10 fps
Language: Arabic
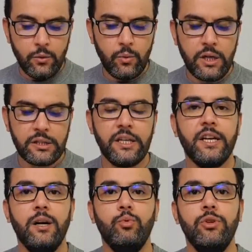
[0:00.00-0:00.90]

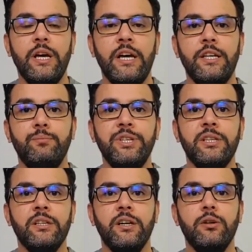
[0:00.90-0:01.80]
وترغب الآن
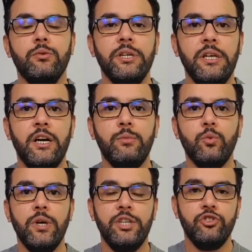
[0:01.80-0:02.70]
بتدارك الأمر
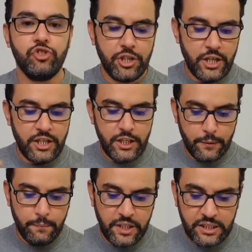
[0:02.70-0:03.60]
وإنشاء
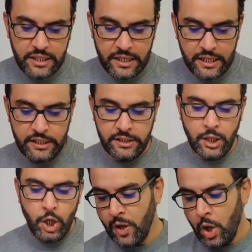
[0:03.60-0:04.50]
مينائين
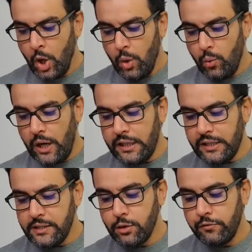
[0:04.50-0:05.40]

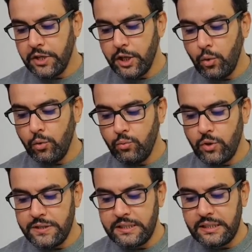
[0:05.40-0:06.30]
وأيضا سوف يقوم
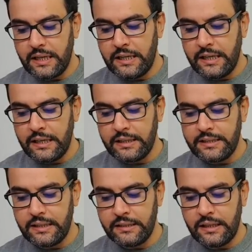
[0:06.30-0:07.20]
وزير
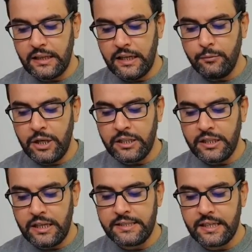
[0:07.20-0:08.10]
الاقتصاد
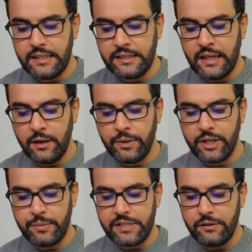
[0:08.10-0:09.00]
الألماني السيد
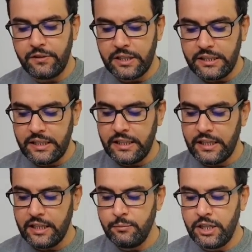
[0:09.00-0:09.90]
هابك بسفر إلى
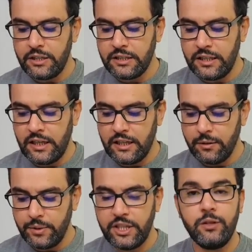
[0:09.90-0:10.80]
الإمارات
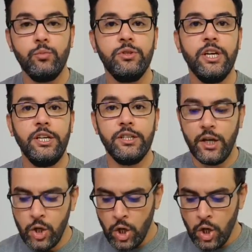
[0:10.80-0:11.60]
العربية المتحدة